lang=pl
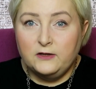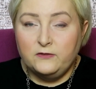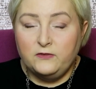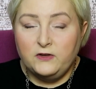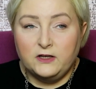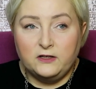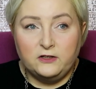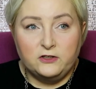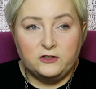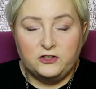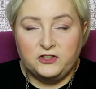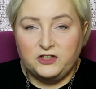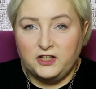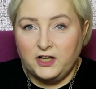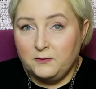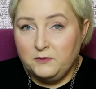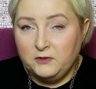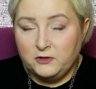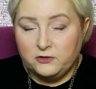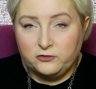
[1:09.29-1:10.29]
w jakiejś
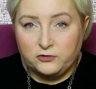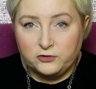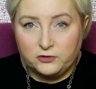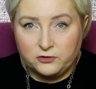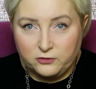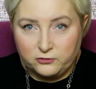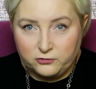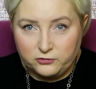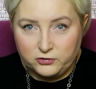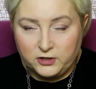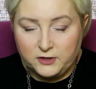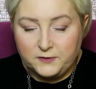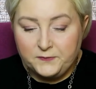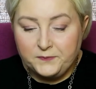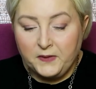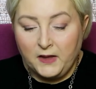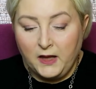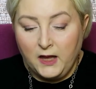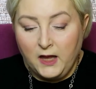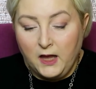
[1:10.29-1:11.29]
jamie czy noże,
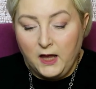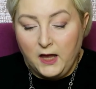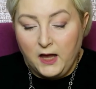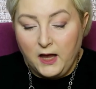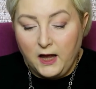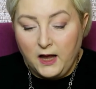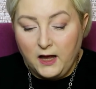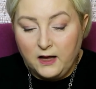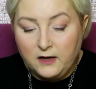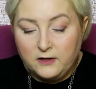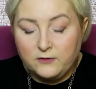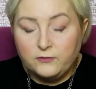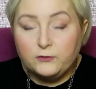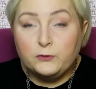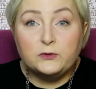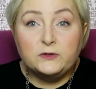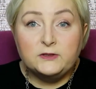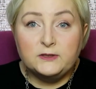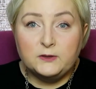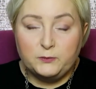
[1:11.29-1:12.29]
ale
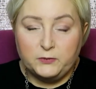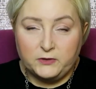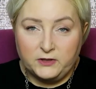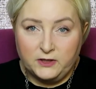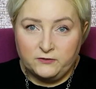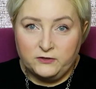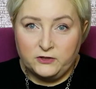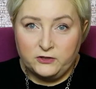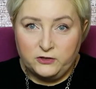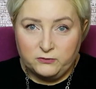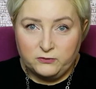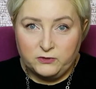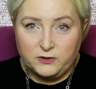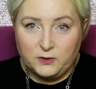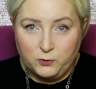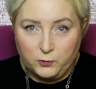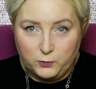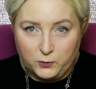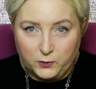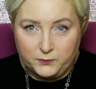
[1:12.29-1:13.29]
wkrótce pojawia się
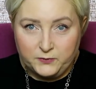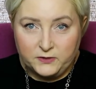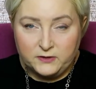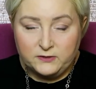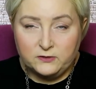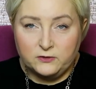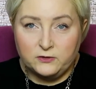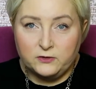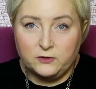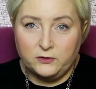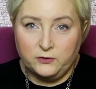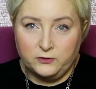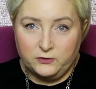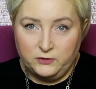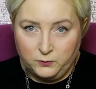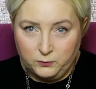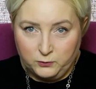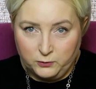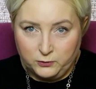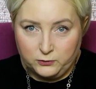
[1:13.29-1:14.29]
tam chłopiec o rok od
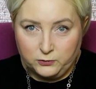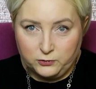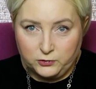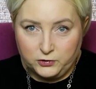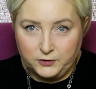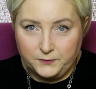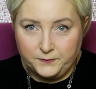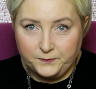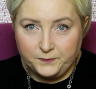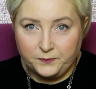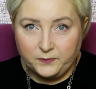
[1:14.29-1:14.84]
niej młodszy.